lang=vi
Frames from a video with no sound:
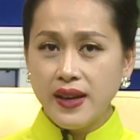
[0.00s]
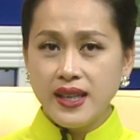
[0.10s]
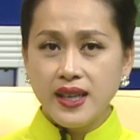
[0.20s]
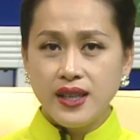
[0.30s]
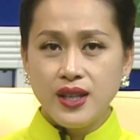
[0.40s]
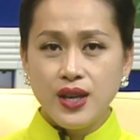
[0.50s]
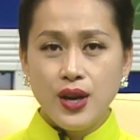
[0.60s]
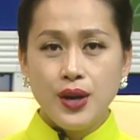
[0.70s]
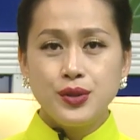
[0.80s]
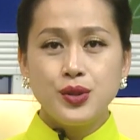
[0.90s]
nghỉ,
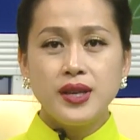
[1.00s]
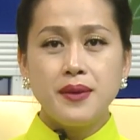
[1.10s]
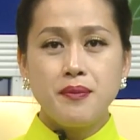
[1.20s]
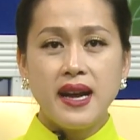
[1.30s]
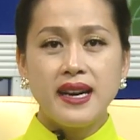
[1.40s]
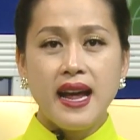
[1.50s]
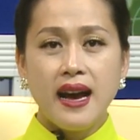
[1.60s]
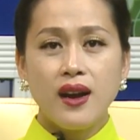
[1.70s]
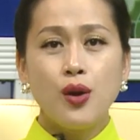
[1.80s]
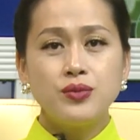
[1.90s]
cho nên mana
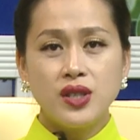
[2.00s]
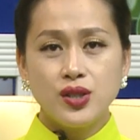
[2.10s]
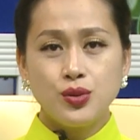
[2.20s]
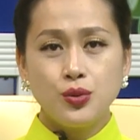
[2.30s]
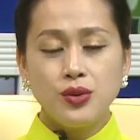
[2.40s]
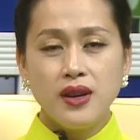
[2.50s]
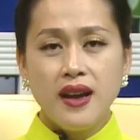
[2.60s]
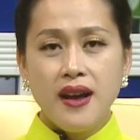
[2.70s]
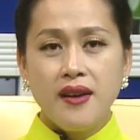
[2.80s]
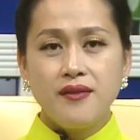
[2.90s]
không rơi xuống
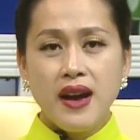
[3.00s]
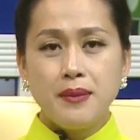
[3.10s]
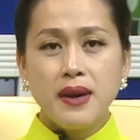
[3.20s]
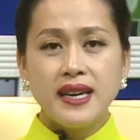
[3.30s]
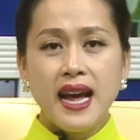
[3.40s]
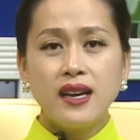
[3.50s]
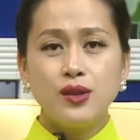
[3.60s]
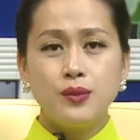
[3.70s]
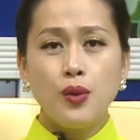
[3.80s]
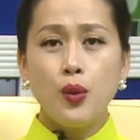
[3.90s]
và mana
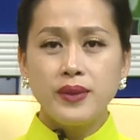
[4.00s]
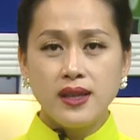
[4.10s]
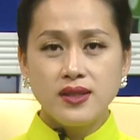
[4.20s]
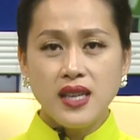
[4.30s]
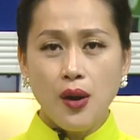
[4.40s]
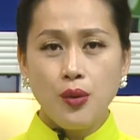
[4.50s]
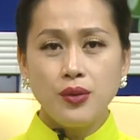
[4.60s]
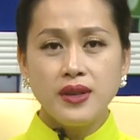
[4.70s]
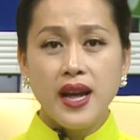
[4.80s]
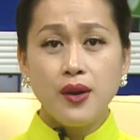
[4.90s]
lượm hôm thứ sáu
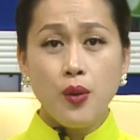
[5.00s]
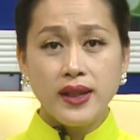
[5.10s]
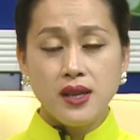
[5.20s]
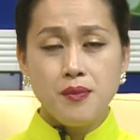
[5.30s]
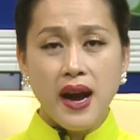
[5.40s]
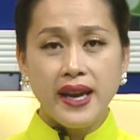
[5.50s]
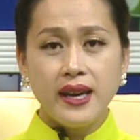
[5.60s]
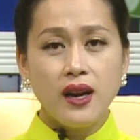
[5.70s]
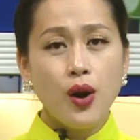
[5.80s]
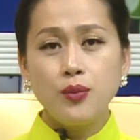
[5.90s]
để qua thứ bảy
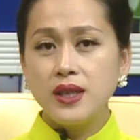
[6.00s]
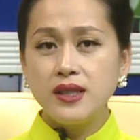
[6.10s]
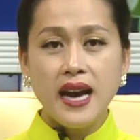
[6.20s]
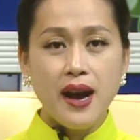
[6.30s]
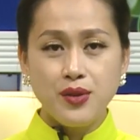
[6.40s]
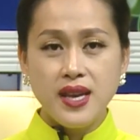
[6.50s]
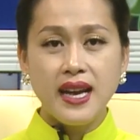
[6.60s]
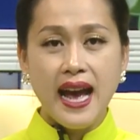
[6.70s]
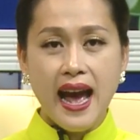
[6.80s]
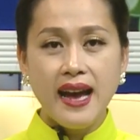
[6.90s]
không hư hao gì
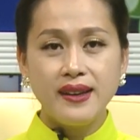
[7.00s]
cả.